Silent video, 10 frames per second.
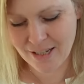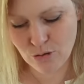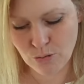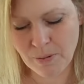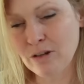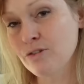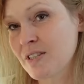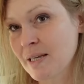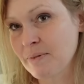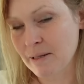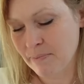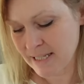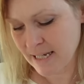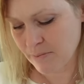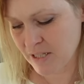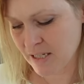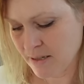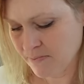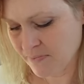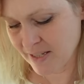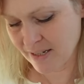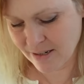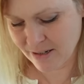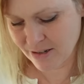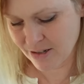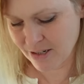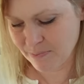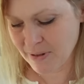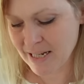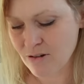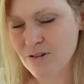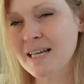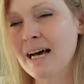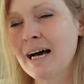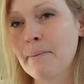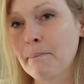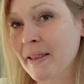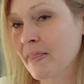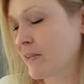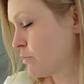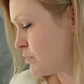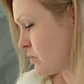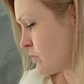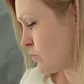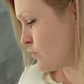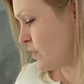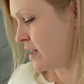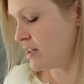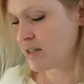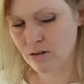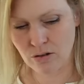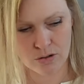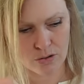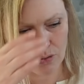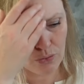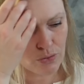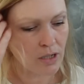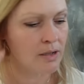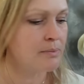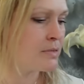Donc pas bah, le deuxième, il n'est pas terminé. Euh, mais il le sera maintenant puisque je vais aller euh, coudre.